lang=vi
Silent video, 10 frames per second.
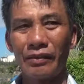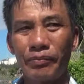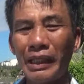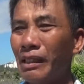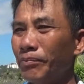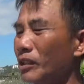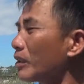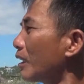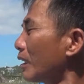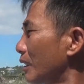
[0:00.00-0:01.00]
mấy năm
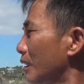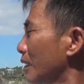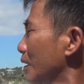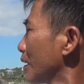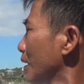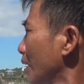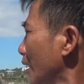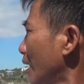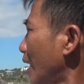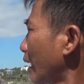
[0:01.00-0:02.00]
trước á
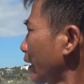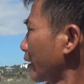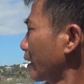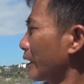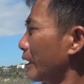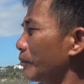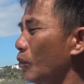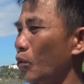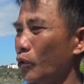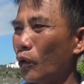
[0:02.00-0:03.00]
là cái cái cái
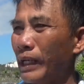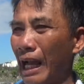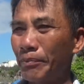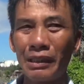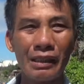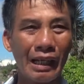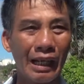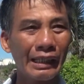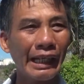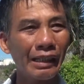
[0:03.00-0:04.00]
mùa gió nam á là
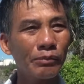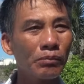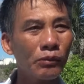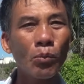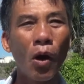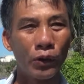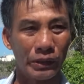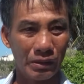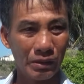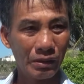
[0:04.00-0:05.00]
ở đây nó nó bồi
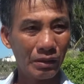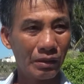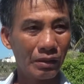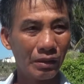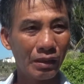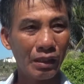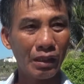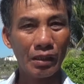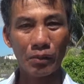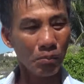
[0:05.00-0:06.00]

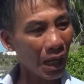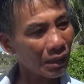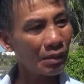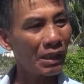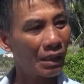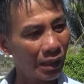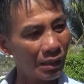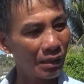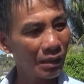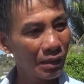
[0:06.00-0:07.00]
à, bắc nó mới
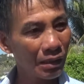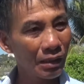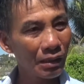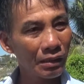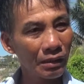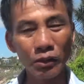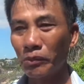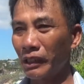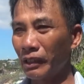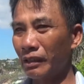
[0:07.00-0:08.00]
lỡ nhưng
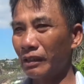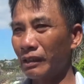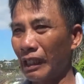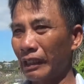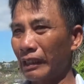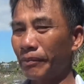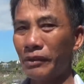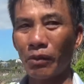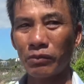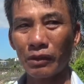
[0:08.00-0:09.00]
mà hiện tượng là năm
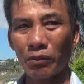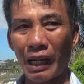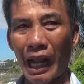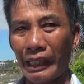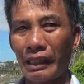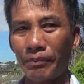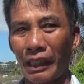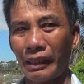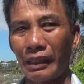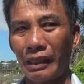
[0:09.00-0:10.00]
trong trong hai năm
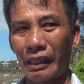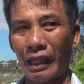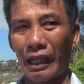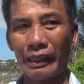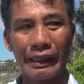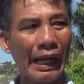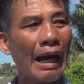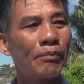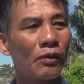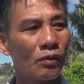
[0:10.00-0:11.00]
nay á, là
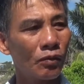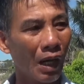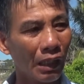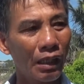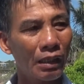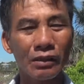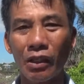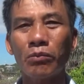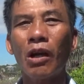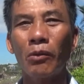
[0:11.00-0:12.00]
nam vẫn lỡ chứ
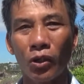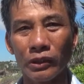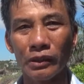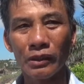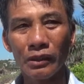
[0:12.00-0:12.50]
không có bồi